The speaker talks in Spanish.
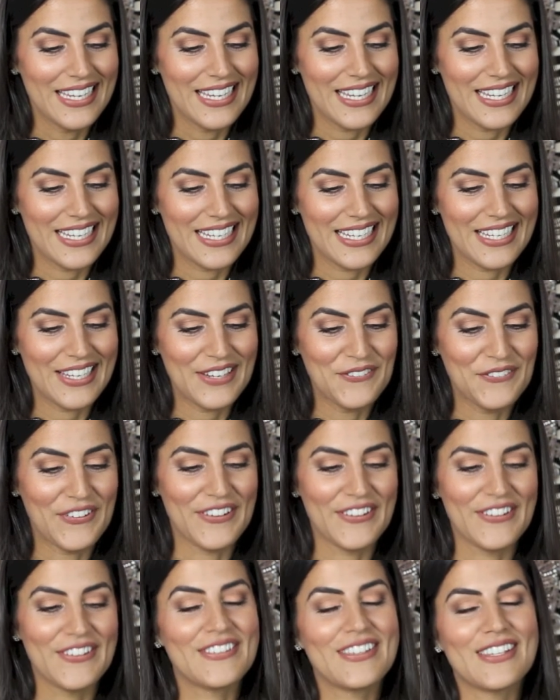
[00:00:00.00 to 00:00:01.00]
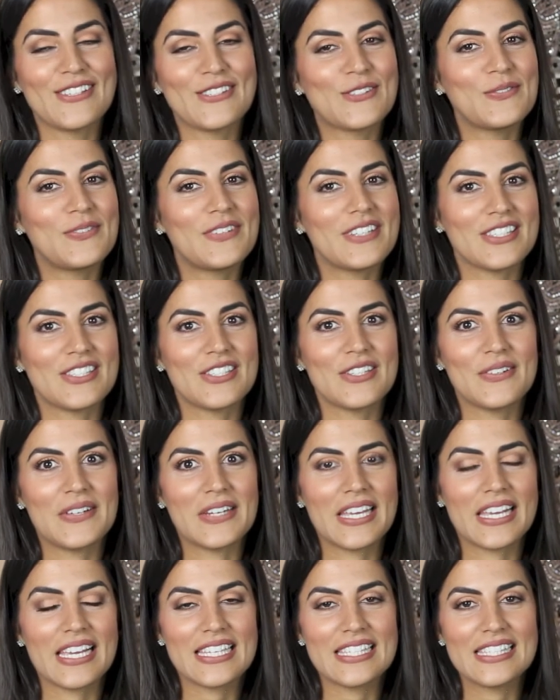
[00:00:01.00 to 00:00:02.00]
Y bueno, está súper
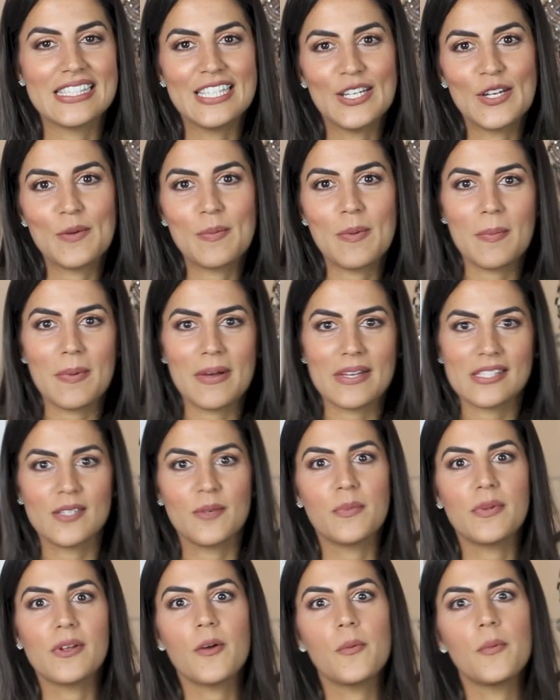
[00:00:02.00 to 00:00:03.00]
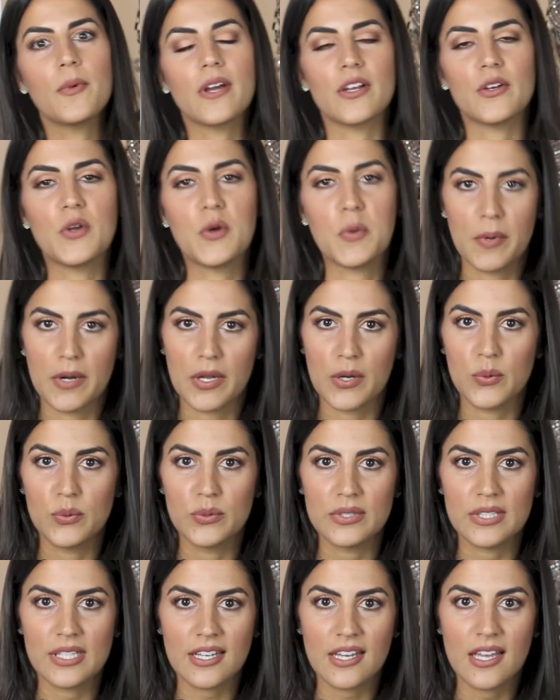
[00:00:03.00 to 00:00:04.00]
chévere. Es que sí, los papás siempre como que nos
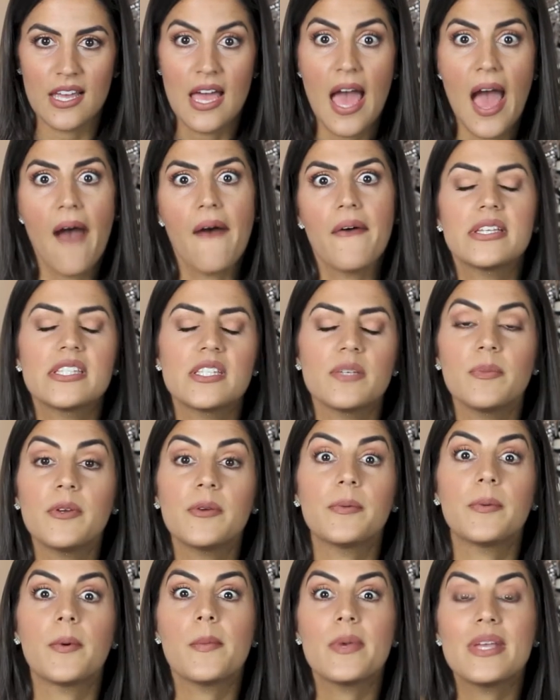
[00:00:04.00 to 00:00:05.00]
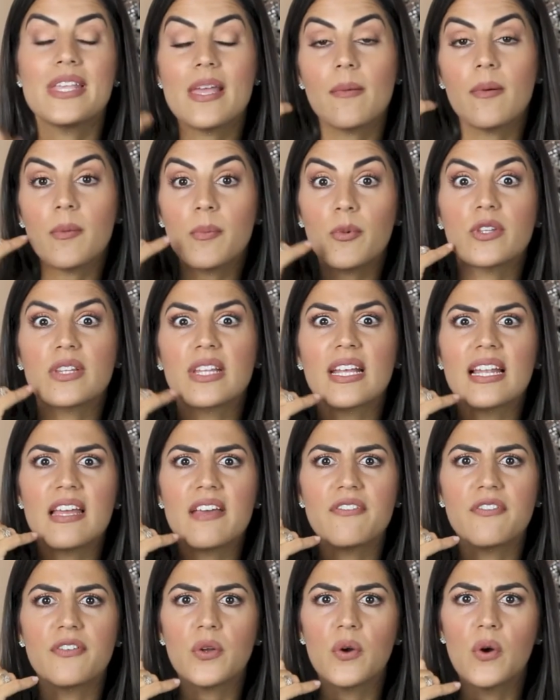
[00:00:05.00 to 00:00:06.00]
preguntan. A veces mi mamá me llama por
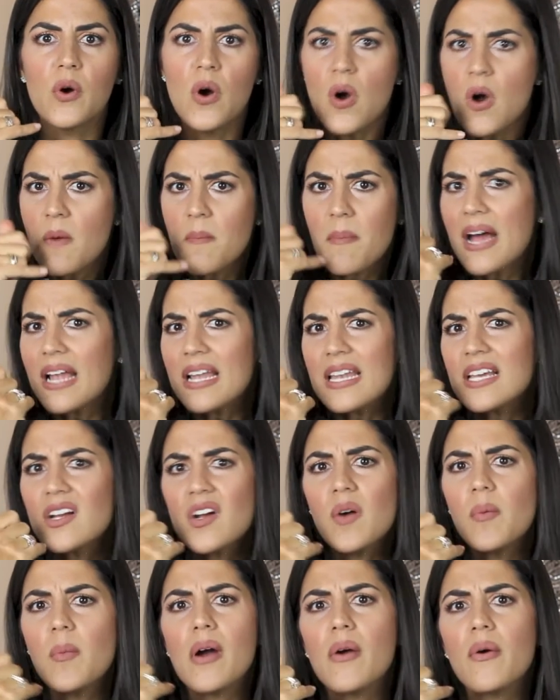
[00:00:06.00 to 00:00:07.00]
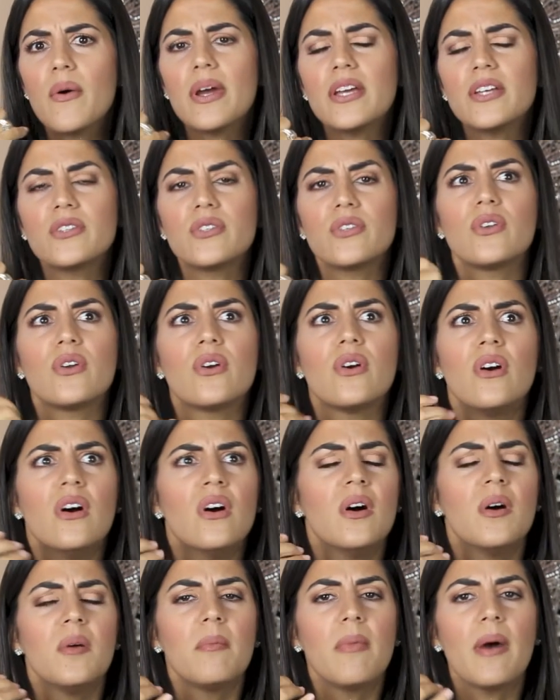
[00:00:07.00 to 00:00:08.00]
teléfono. Valen, ¿cómo hago esto? Y yo,
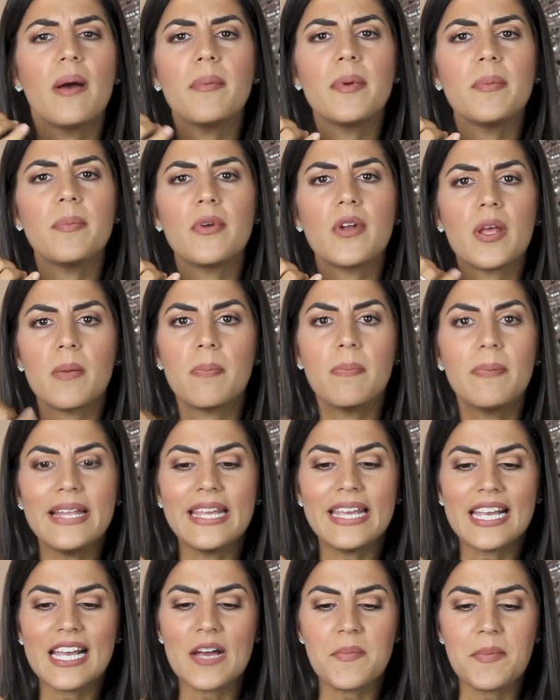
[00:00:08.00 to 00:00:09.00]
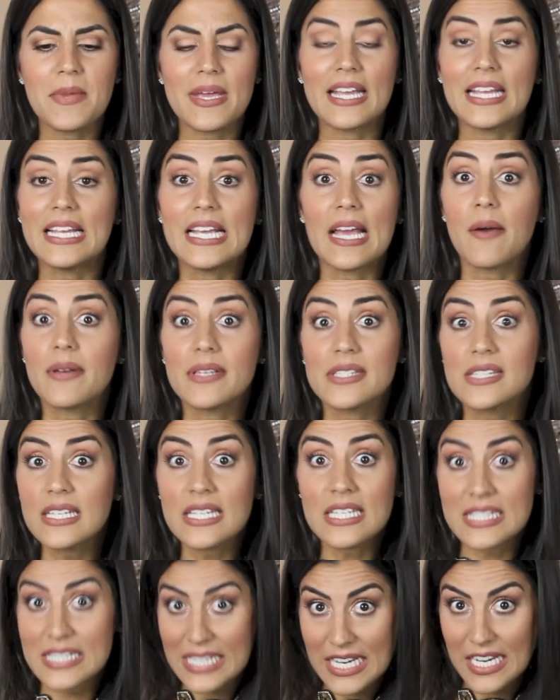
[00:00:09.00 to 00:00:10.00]
mami, pero explícame. Y a veces
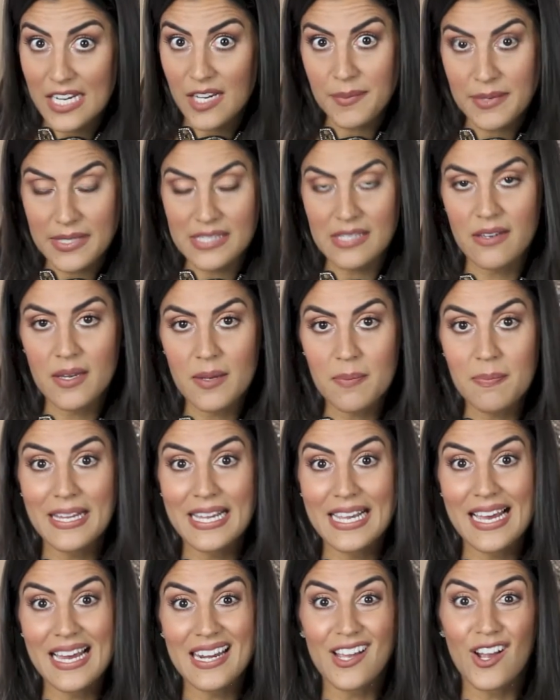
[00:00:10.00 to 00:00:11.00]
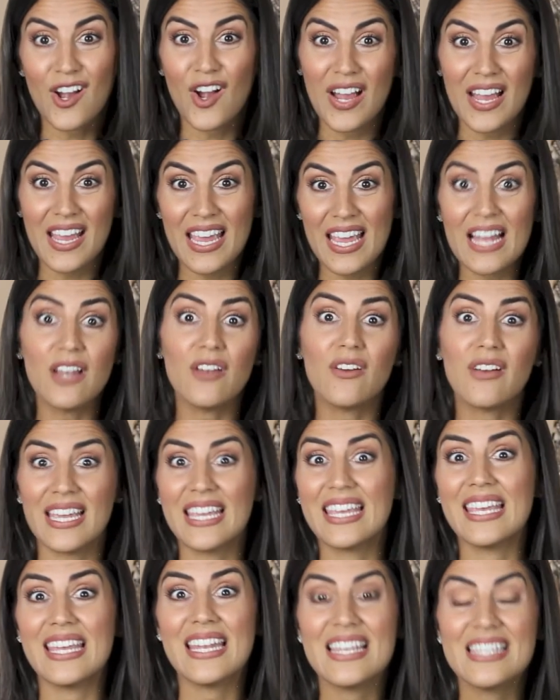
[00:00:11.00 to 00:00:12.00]
ni siquiera me sabe explicar qué es lo que
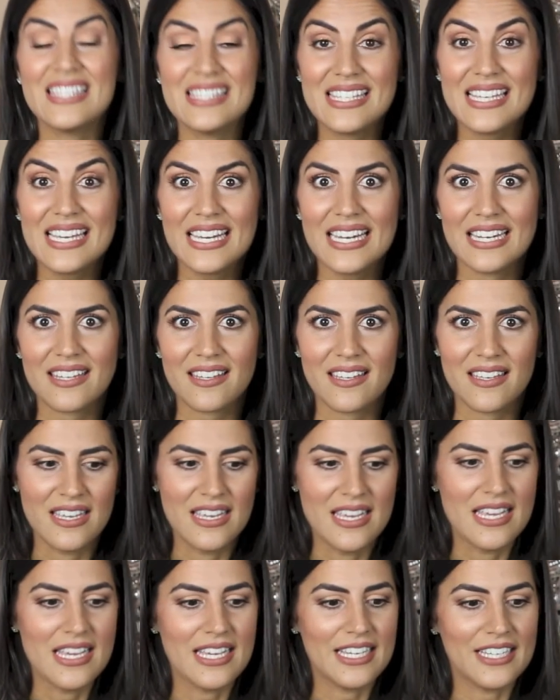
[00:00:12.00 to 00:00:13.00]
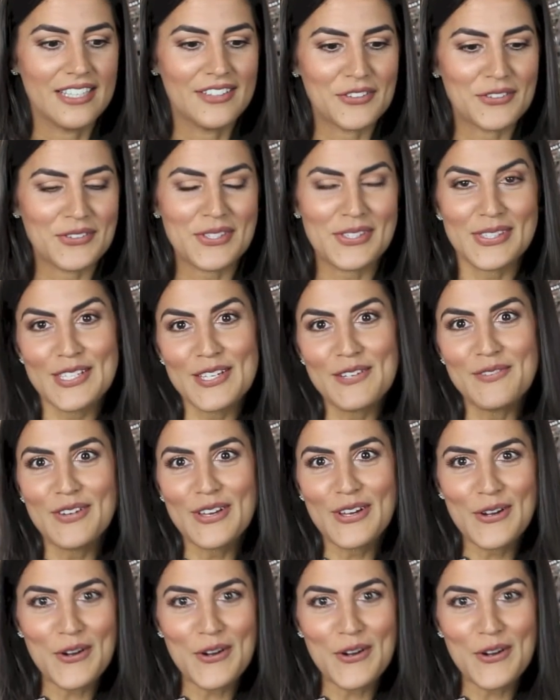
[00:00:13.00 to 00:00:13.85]
quiere hacer. Entonces siempre es